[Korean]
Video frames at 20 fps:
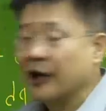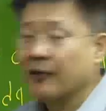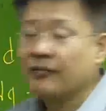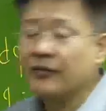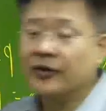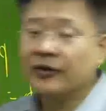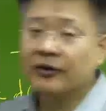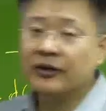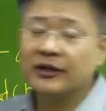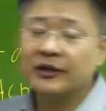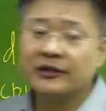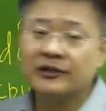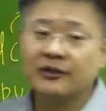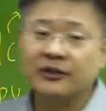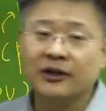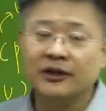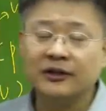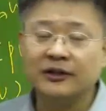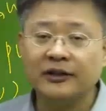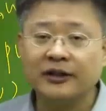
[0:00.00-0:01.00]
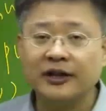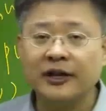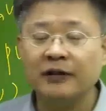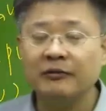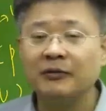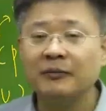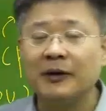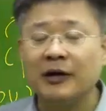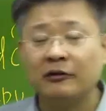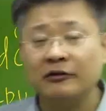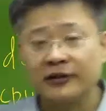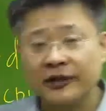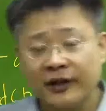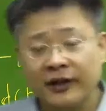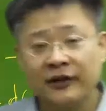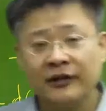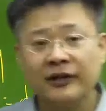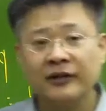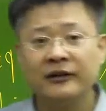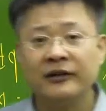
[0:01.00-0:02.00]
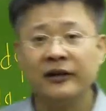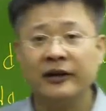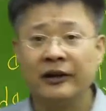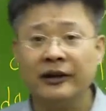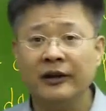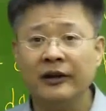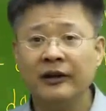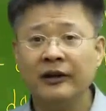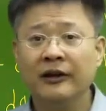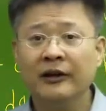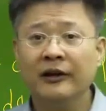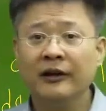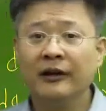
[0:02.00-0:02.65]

하면 바로 생각나는 게